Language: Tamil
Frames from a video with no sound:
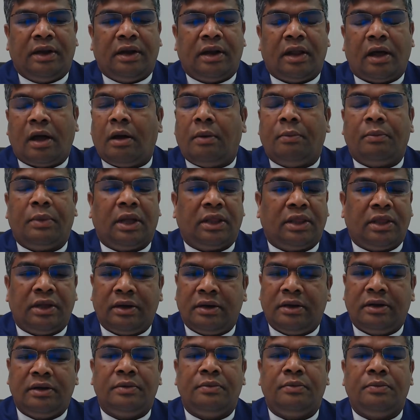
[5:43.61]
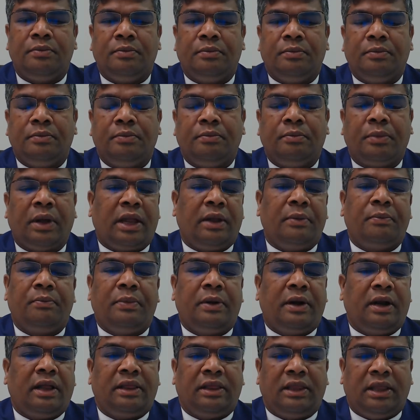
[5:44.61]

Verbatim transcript: நாம் எதற்கும் பயப்பட